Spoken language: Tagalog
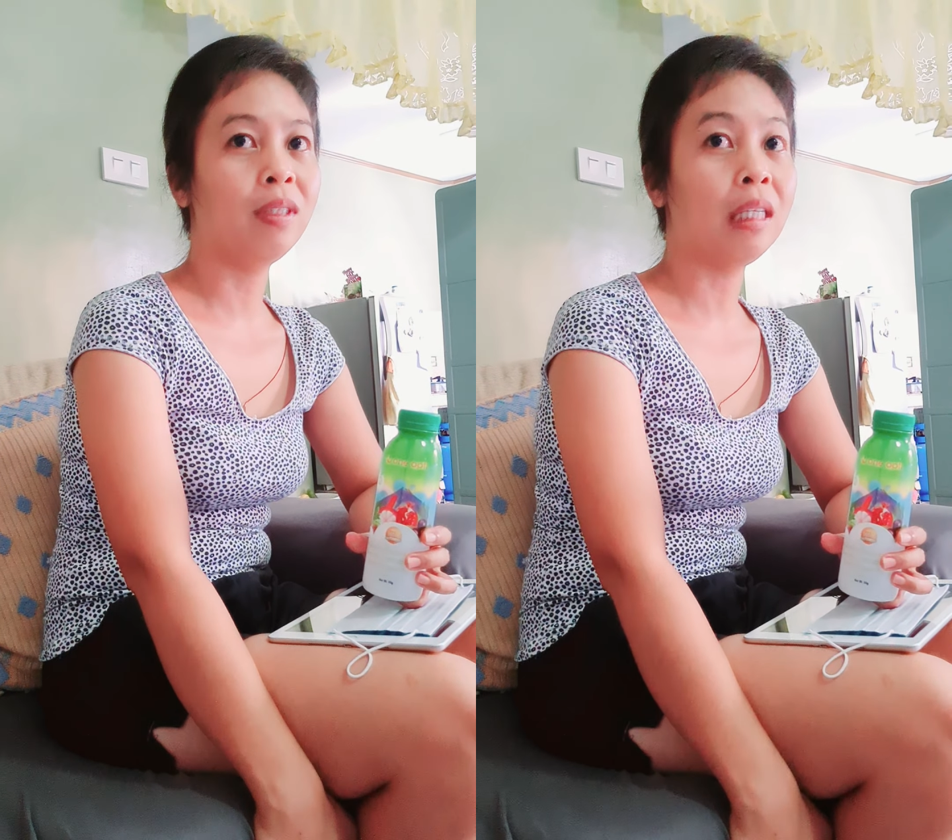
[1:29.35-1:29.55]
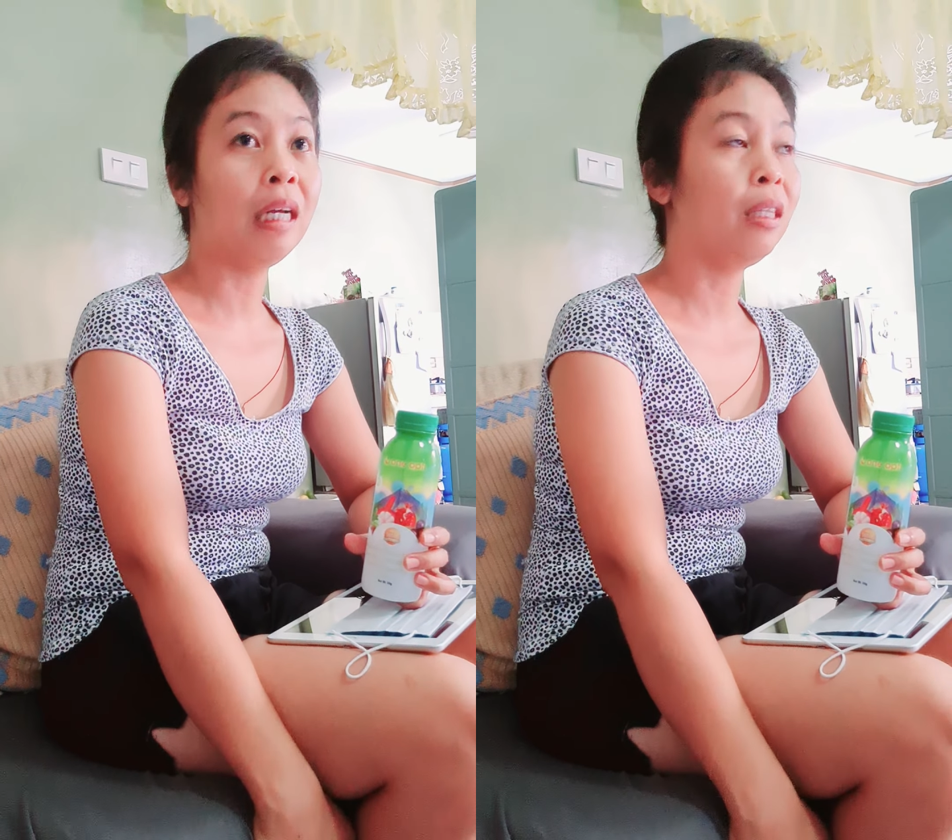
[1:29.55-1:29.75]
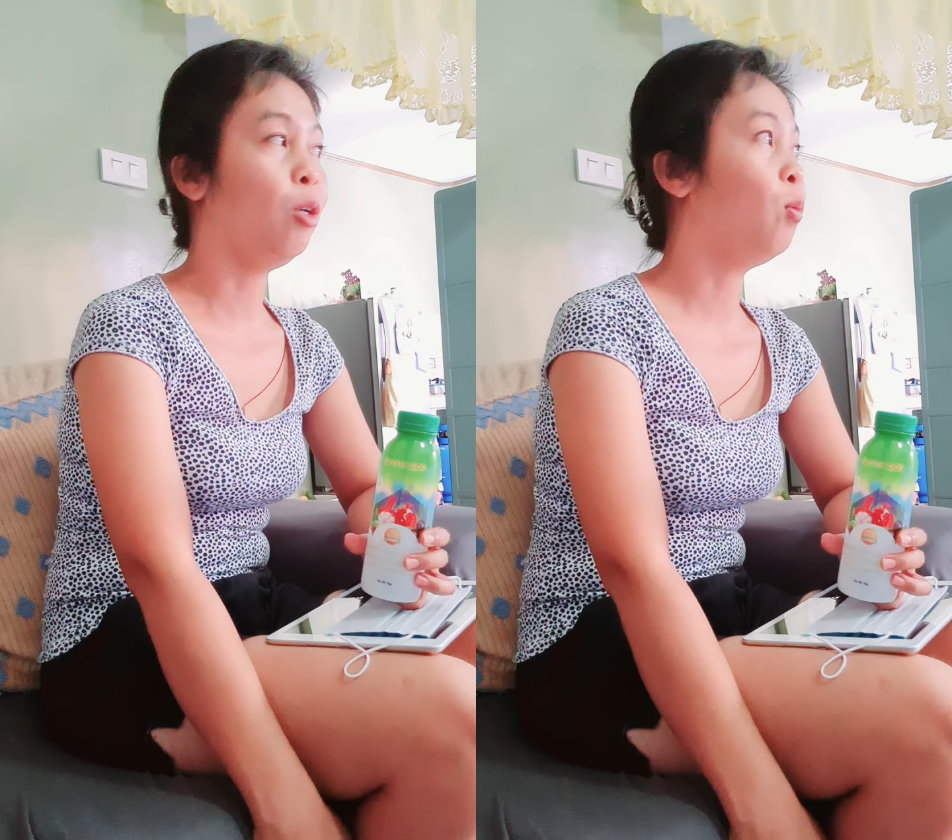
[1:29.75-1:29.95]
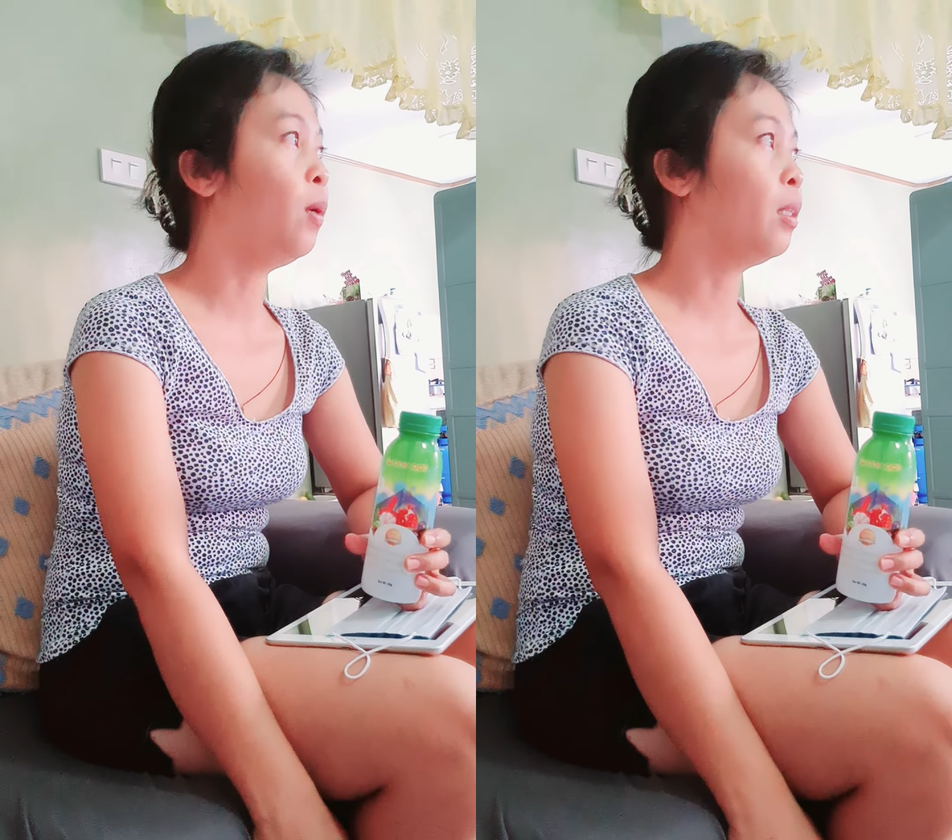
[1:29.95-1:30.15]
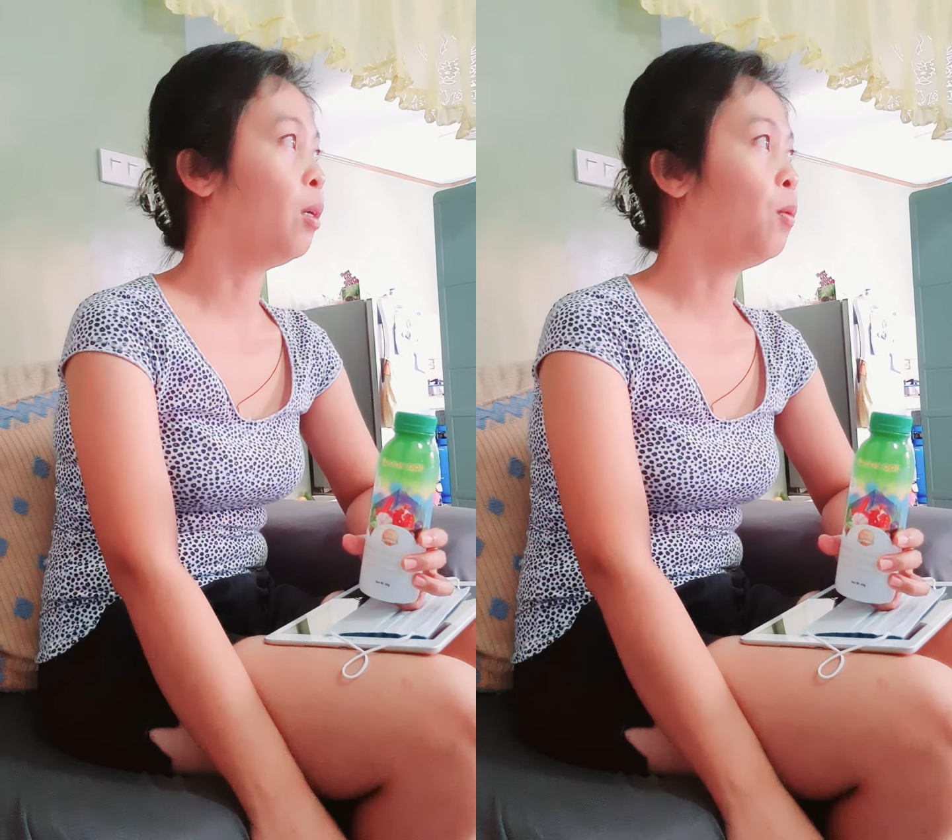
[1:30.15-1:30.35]
sa dati kong
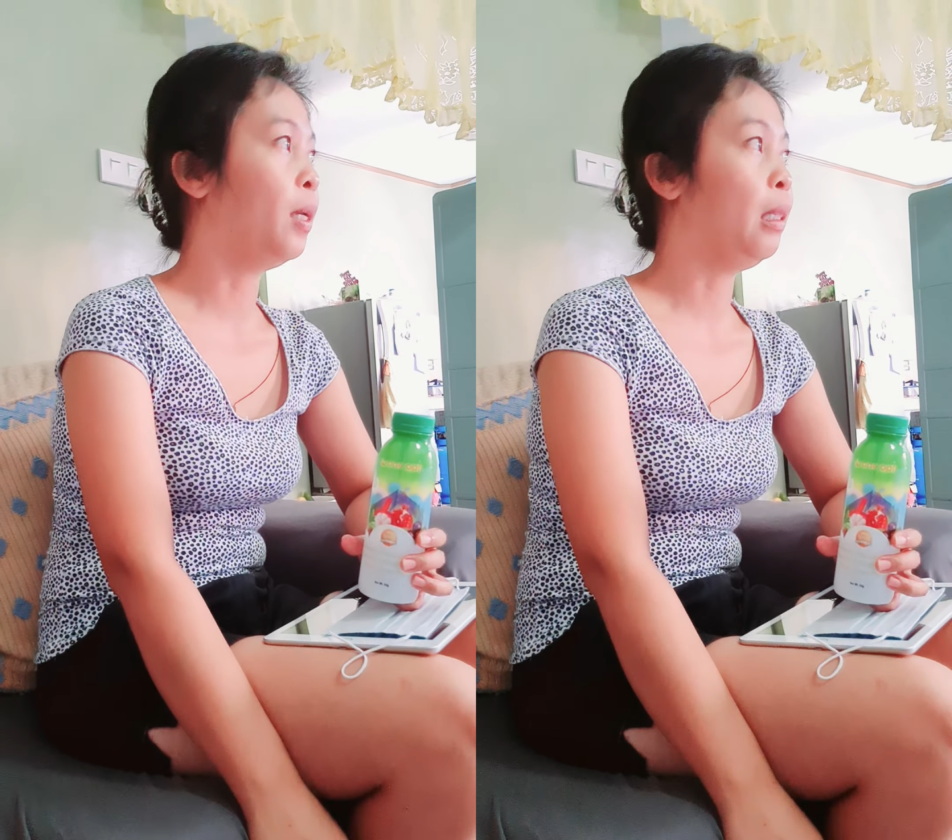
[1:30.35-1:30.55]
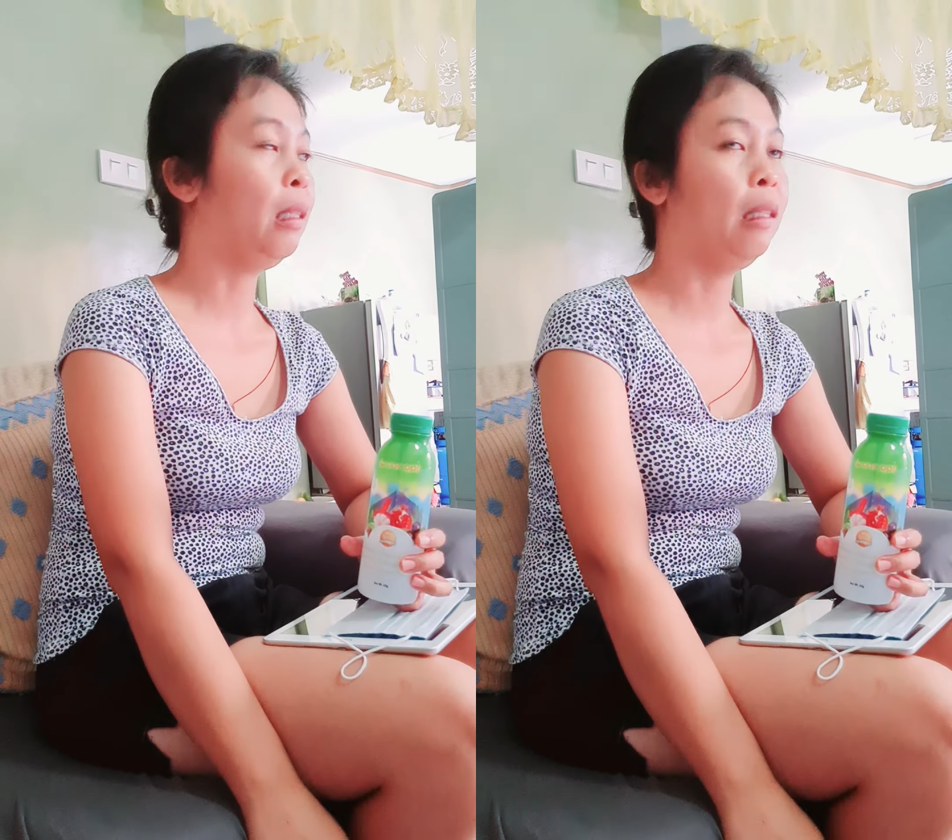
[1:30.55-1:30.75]
katawan.